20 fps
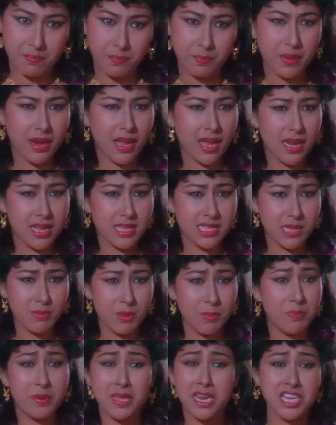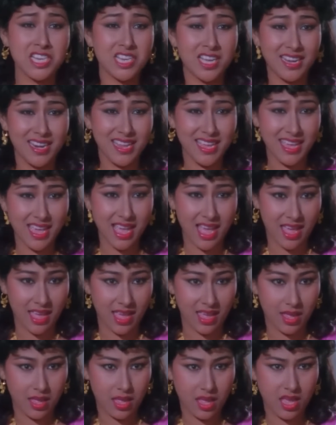प्रेगनेंसी में परेशानी क्या
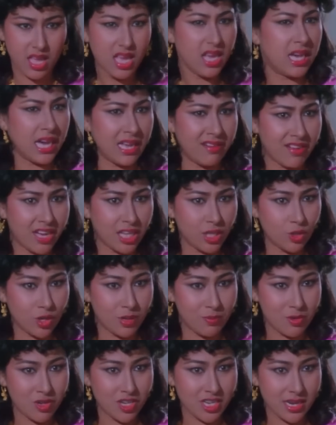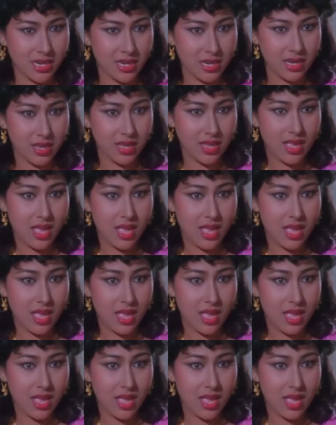है करवा लो अबोशन